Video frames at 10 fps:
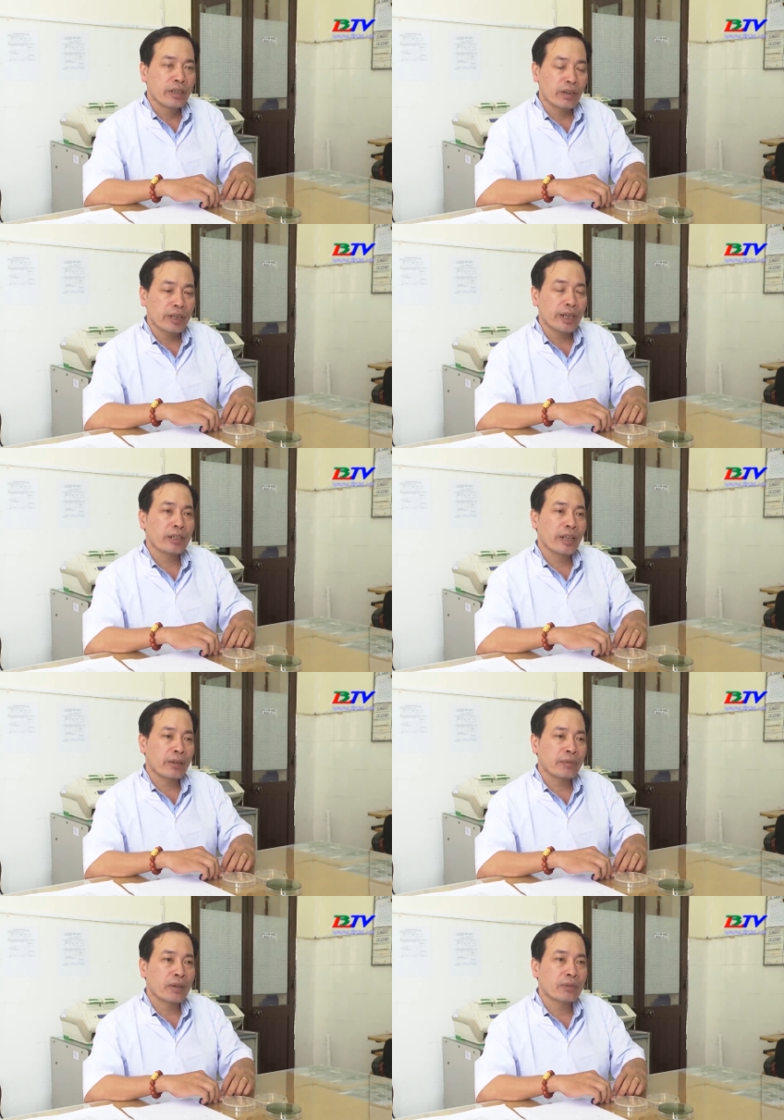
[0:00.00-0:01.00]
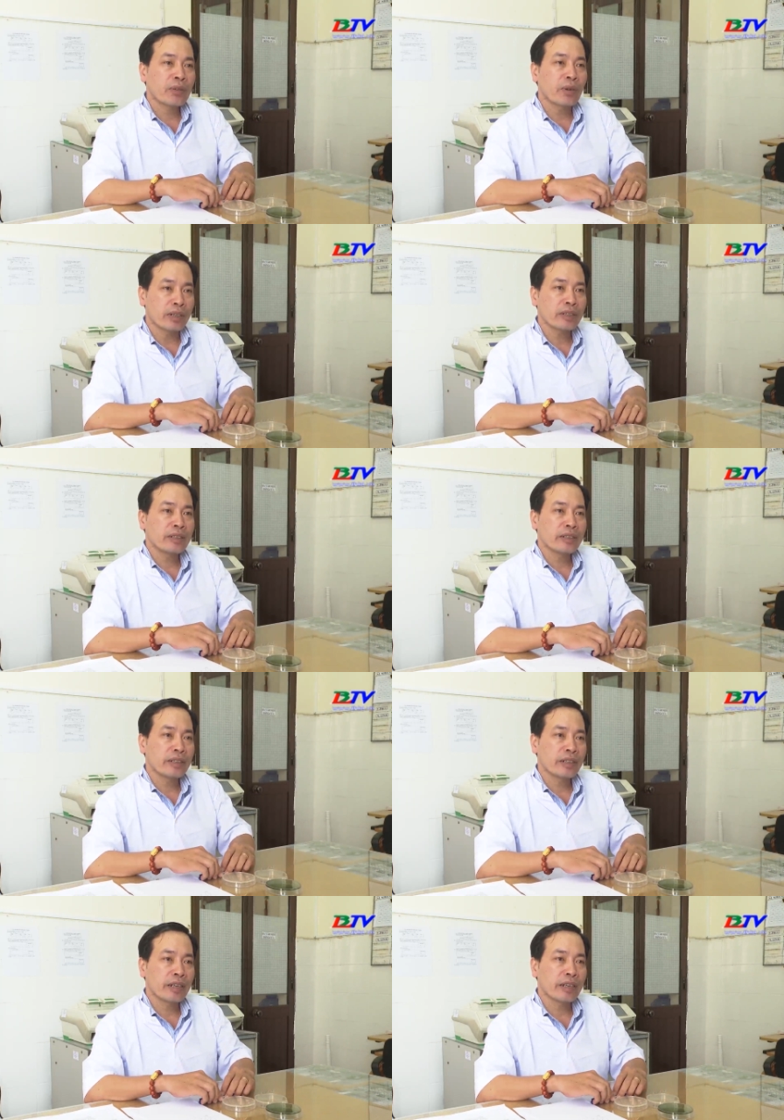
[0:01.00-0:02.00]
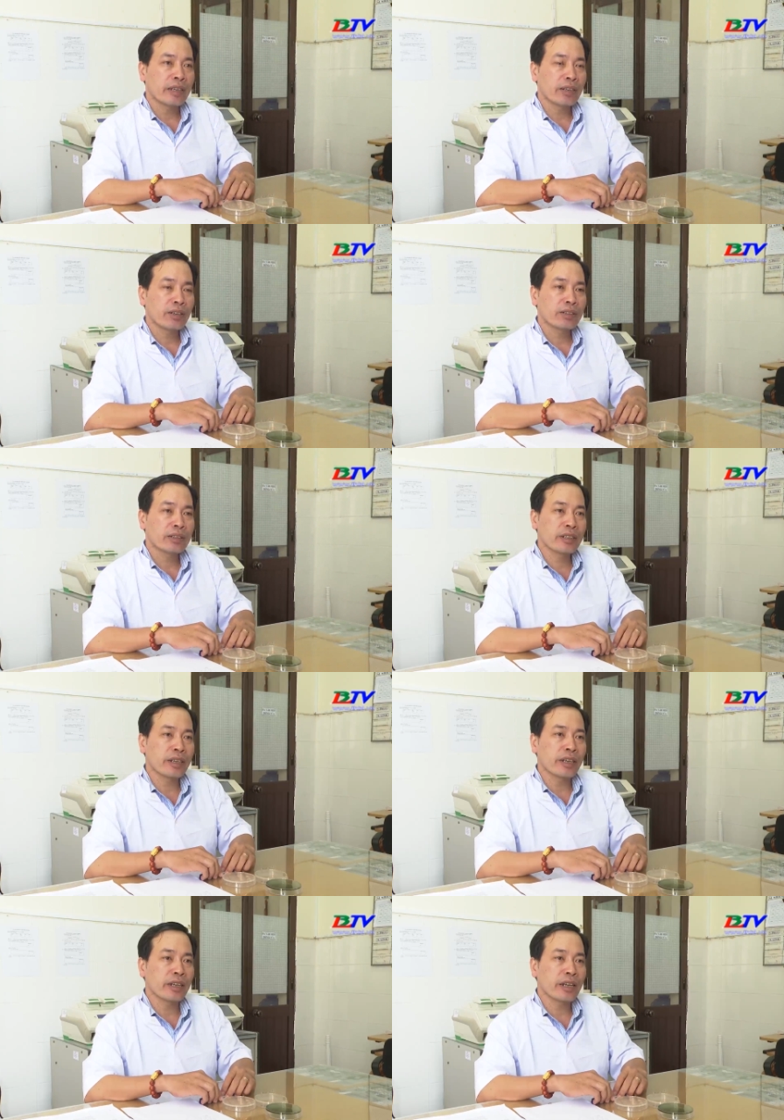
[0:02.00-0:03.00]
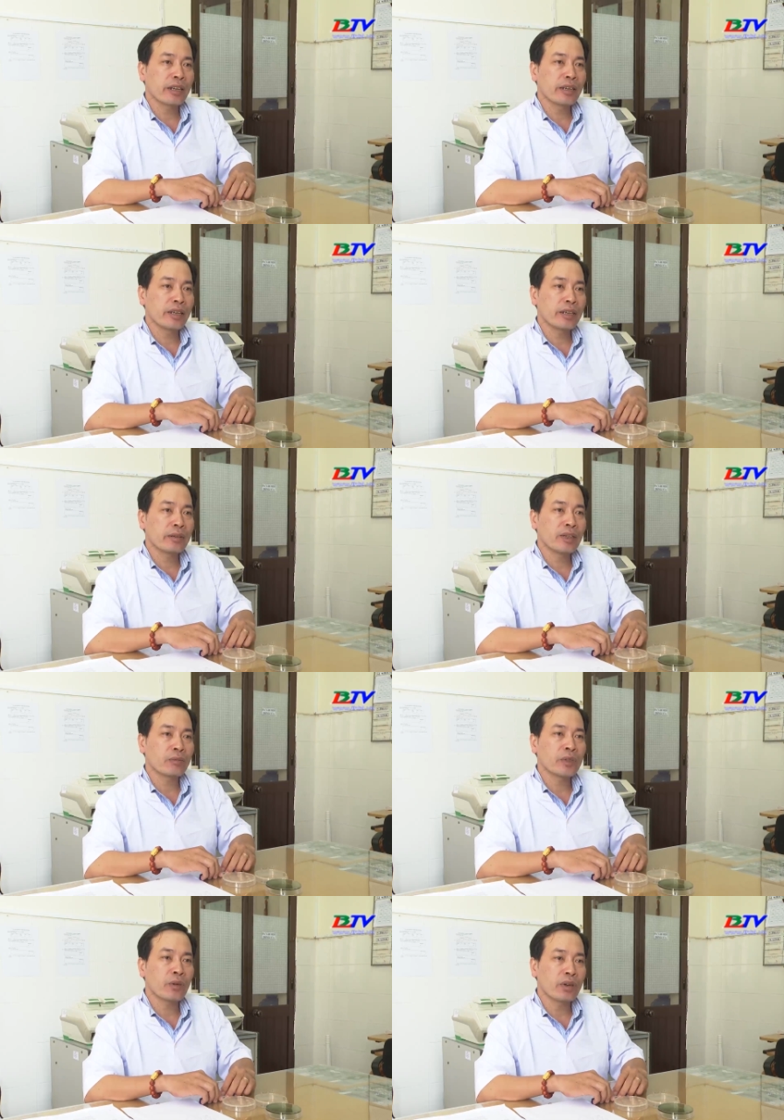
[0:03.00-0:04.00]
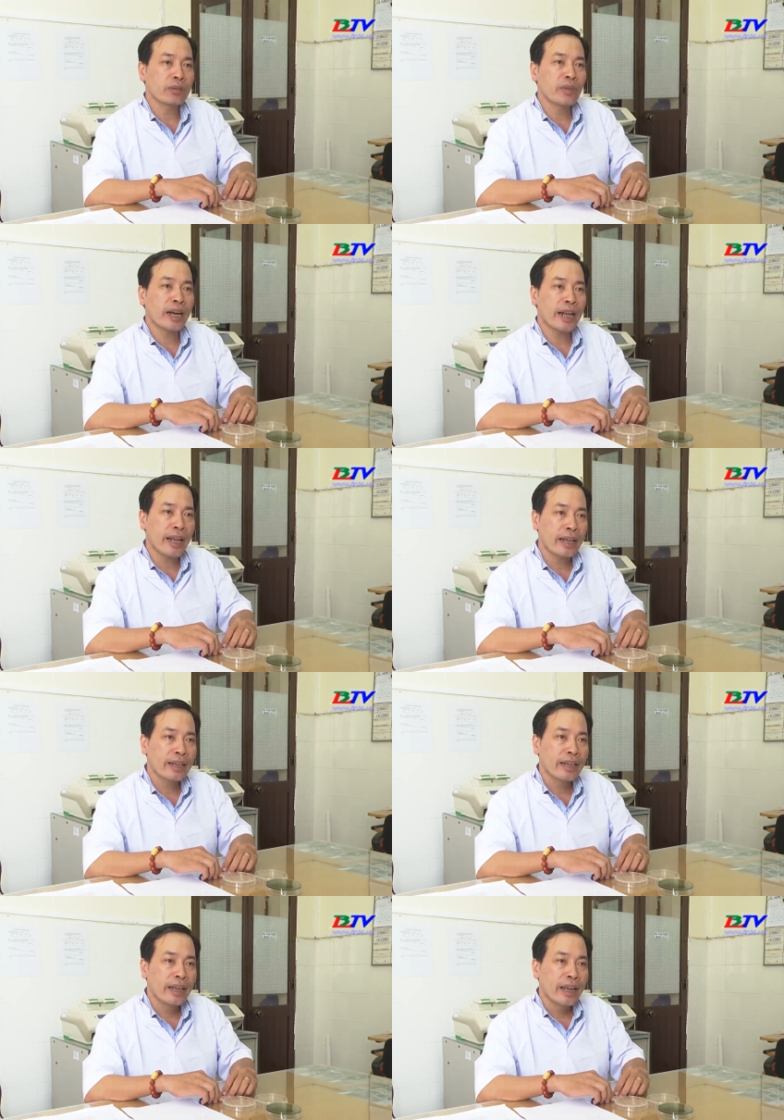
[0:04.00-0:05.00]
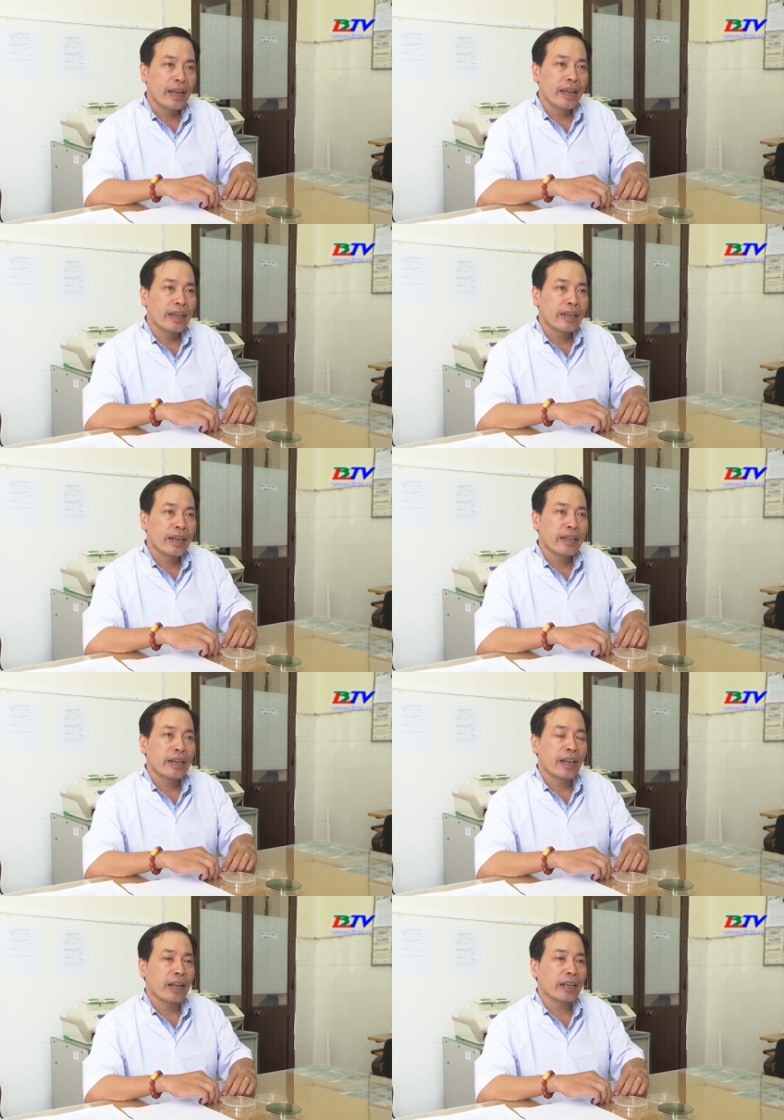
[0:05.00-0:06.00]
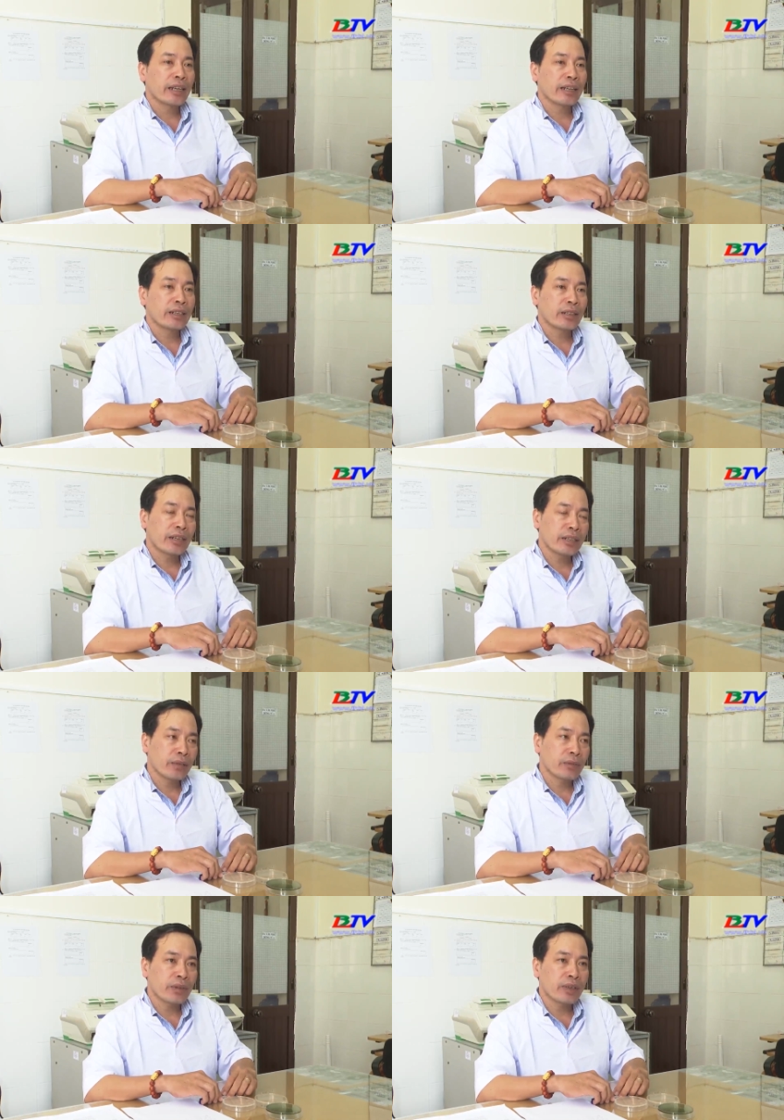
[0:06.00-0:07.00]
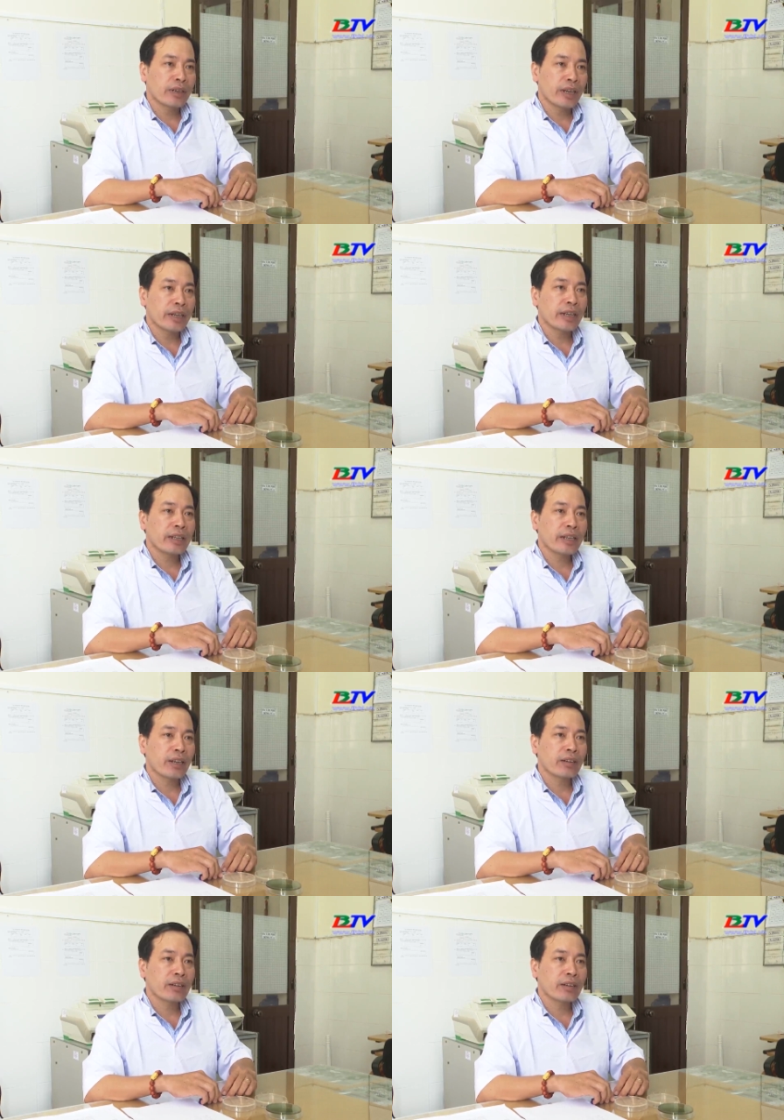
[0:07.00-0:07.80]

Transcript: Còn riêng về phần vi khuẩn thì nó có xuất hiện cái dòng vi khuẩn Baga là cái cái dòng vi khuẩn này là